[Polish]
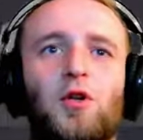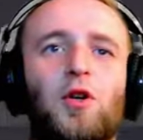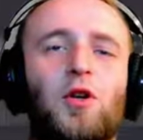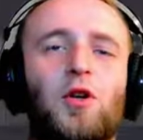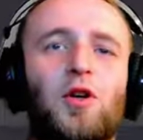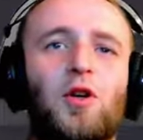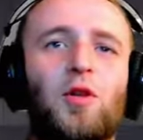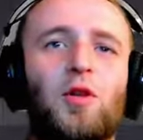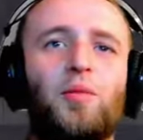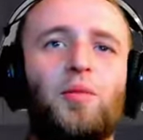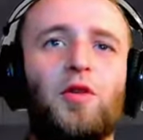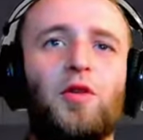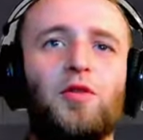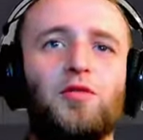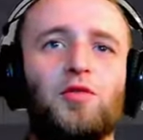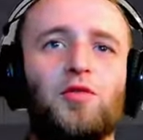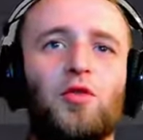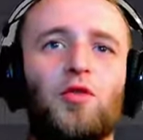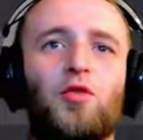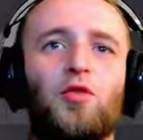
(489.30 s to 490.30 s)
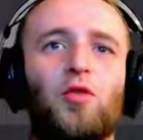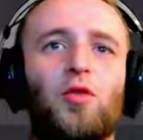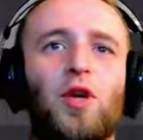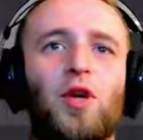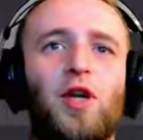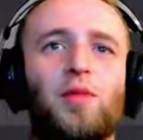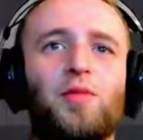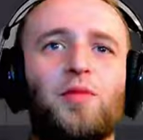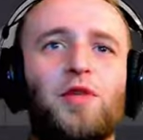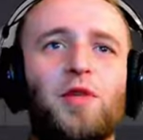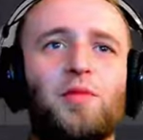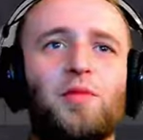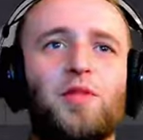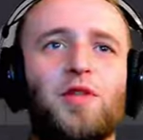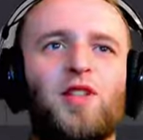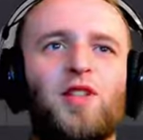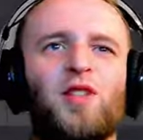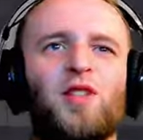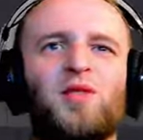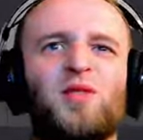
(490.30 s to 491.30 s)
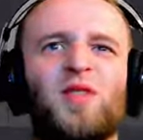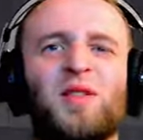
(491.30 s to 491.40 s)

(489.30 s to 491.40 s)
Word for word: O, po, to góral by się przydał